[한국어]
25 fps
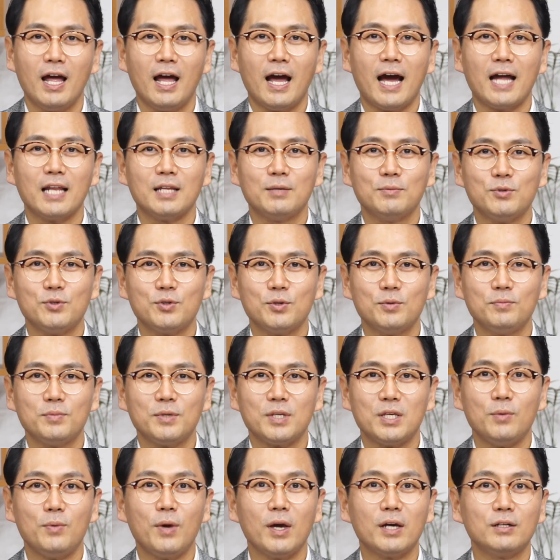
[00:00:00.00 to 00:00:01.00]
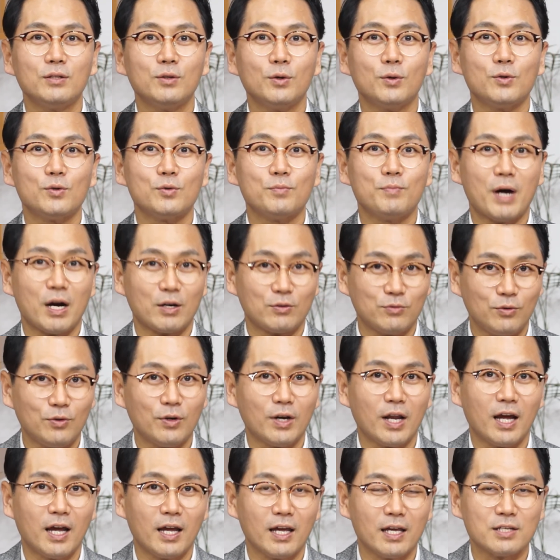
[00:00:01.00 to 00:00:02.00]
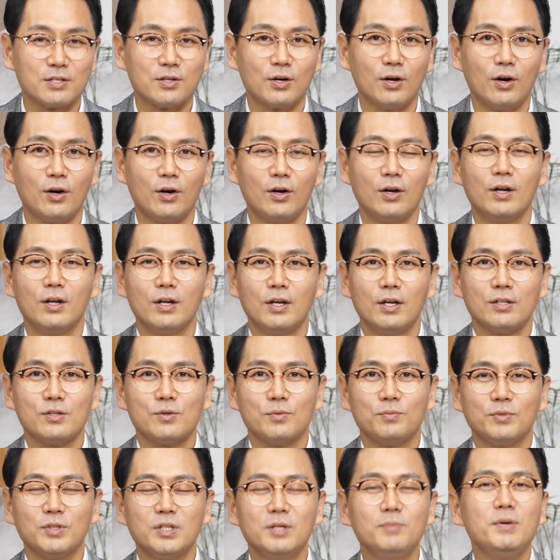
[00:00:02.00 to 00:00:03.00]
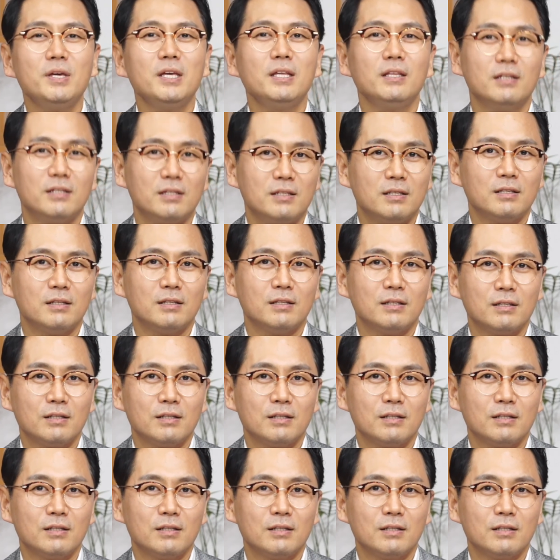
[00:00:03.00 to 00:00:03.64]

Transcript: 아니면 좀 기획 의도를 좀 바꾸거나 해서 좀 의미 있는